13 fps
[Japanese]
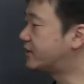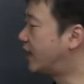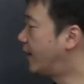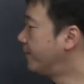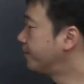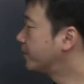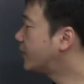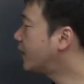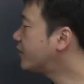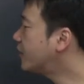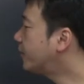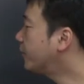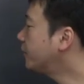した。大
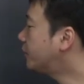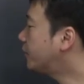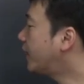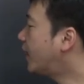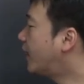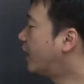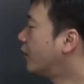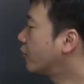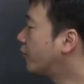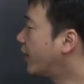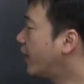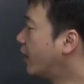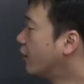事なポイントは
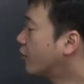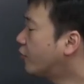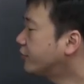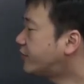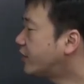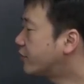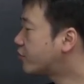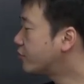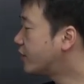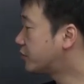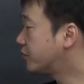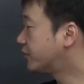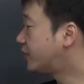これ、後世の宗
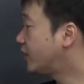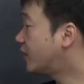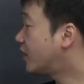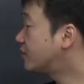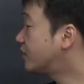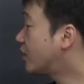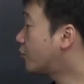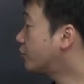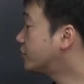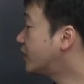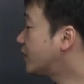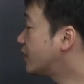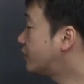派とは性格が異
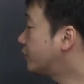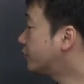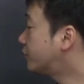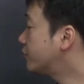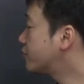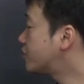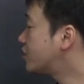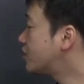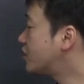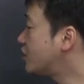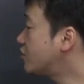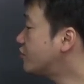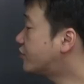なり、一つの寺院
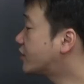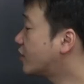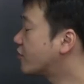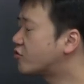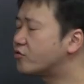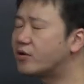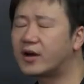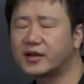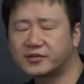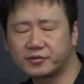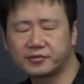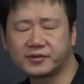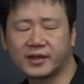にいくつかの宗派が
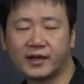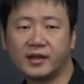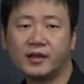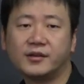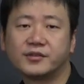存在、